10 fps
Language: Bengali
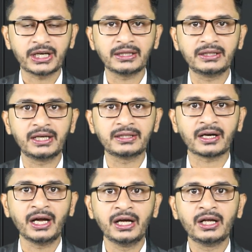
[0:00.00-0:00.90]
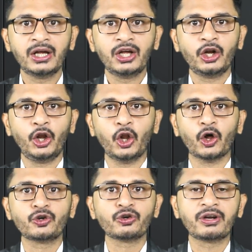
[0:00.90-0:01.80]
সেখান থেকেই তারা
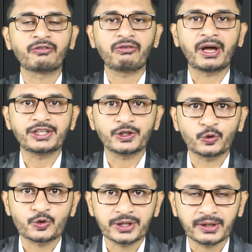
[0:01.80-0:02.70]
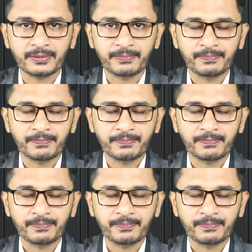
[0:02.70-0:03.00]
লন্ডনের ফ্লাইটে উঠছেন